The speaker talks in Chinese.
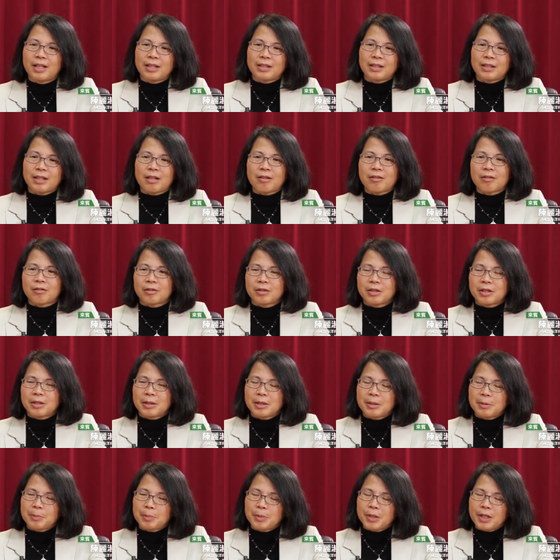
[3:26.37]
到
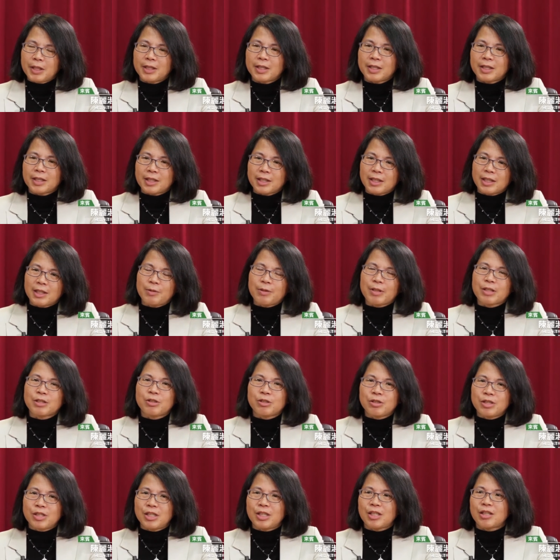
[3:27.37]
任何一个地方
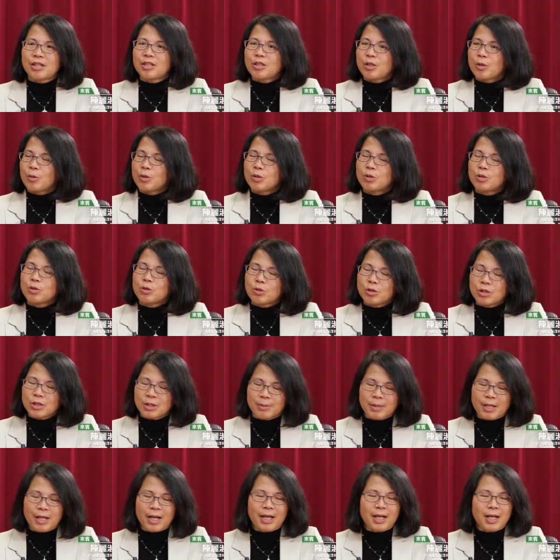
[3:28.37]
去潜水，或者做
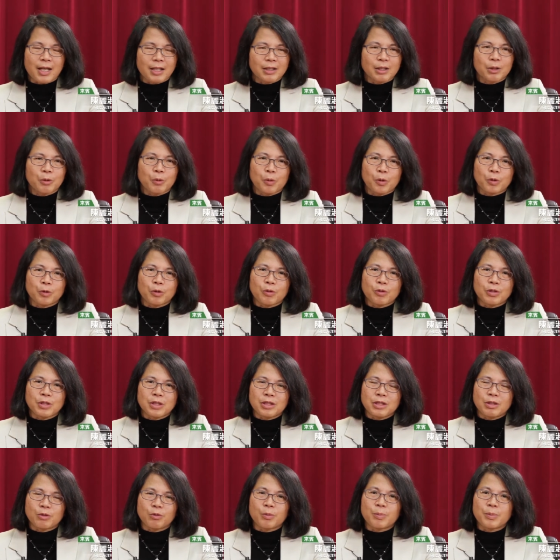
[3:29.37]
什么海洋的活动，
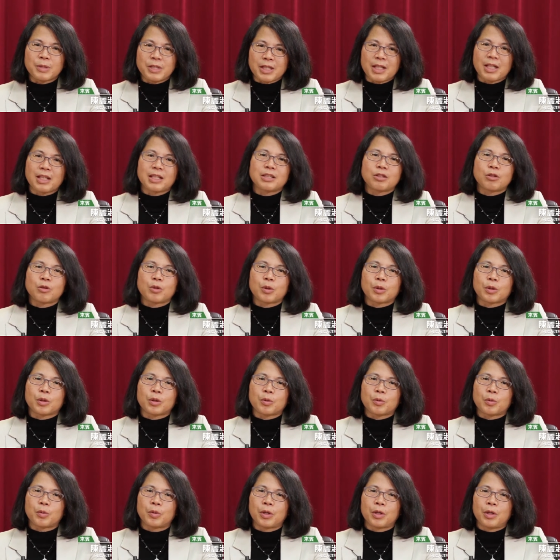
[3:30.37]
其实我们家人都会
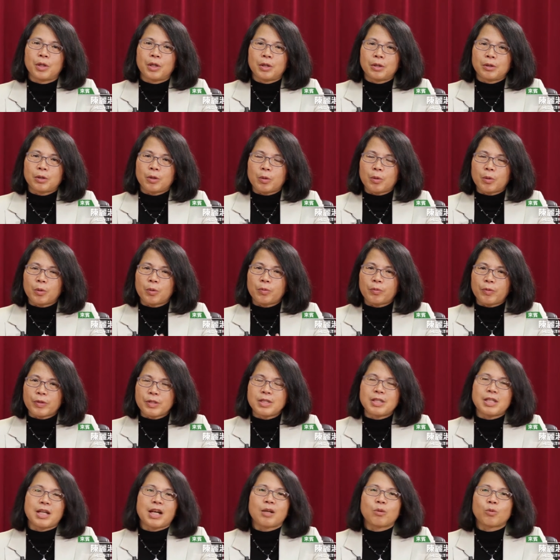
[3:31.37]
跟都
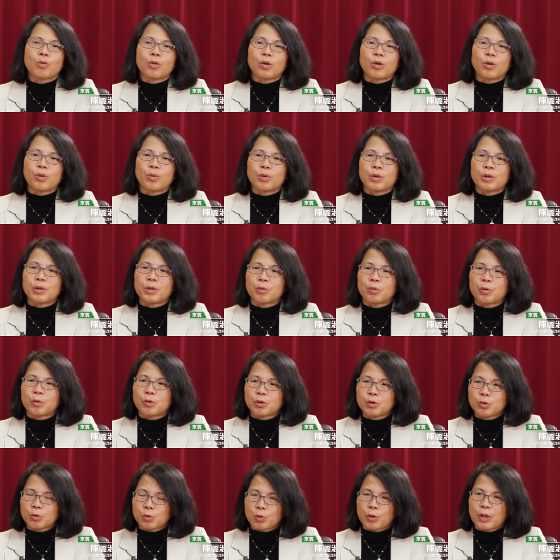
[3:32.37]
分享我我
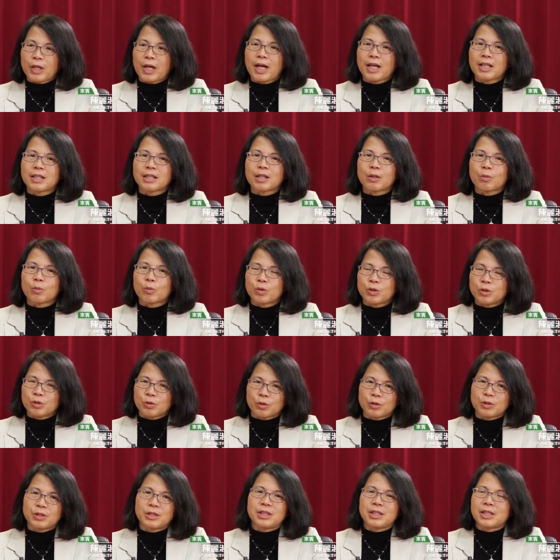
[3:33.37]
我所看的，我
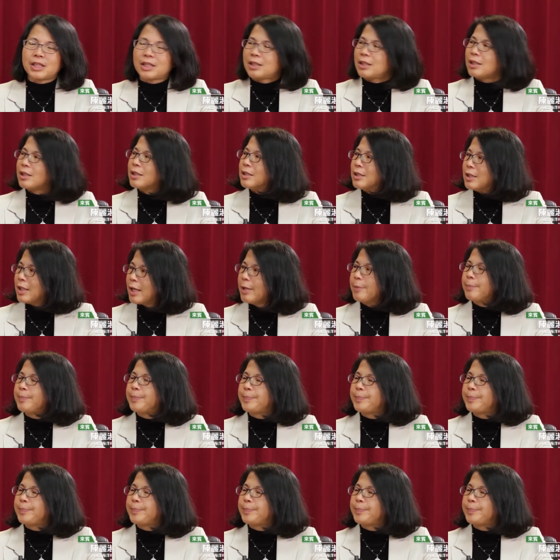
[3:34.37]
所见的这样。